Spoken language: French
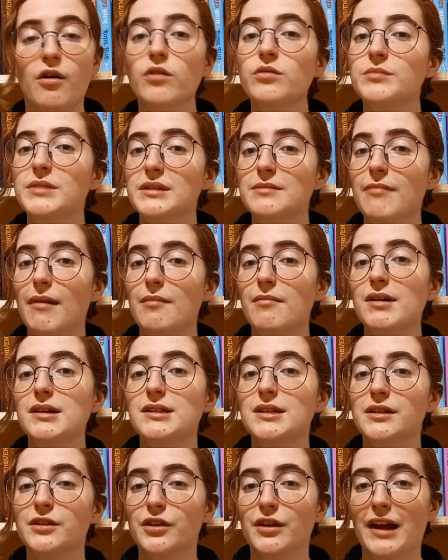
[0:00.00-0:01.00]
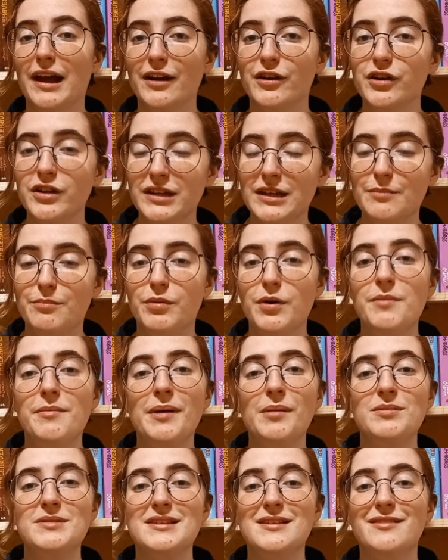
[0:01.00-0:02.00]
compte minimalement qu'il ne la connaît pas,
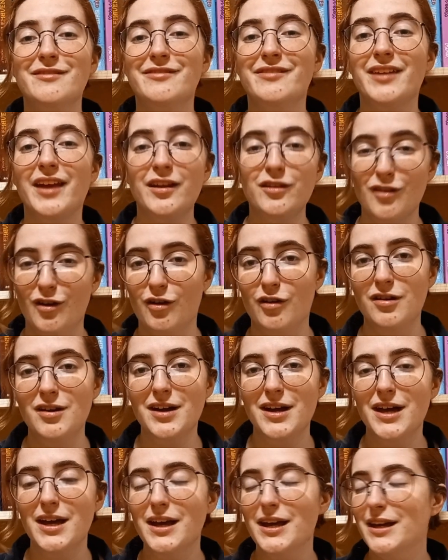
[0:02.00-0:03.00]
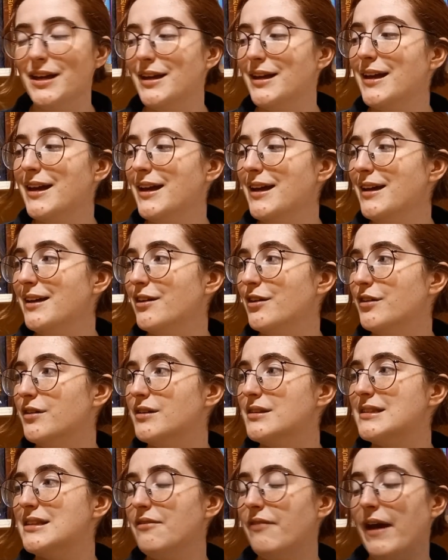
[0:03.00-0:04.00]
même s'il vient de là. Et euh,
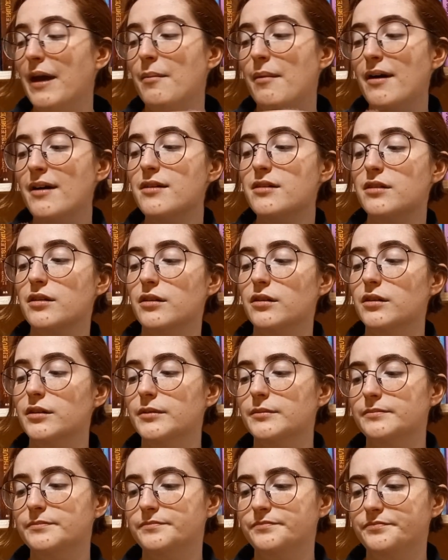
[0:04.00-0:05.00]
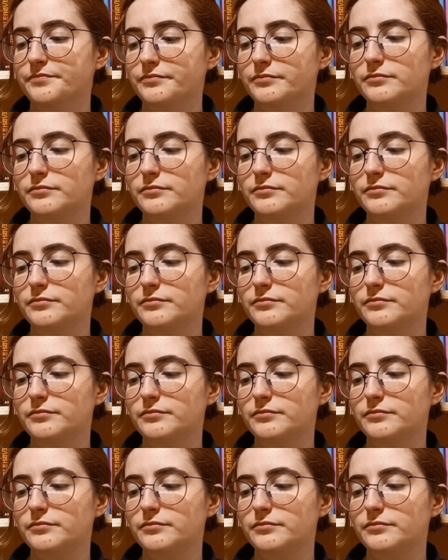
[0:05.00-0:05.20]
c'est vraiment. Euh,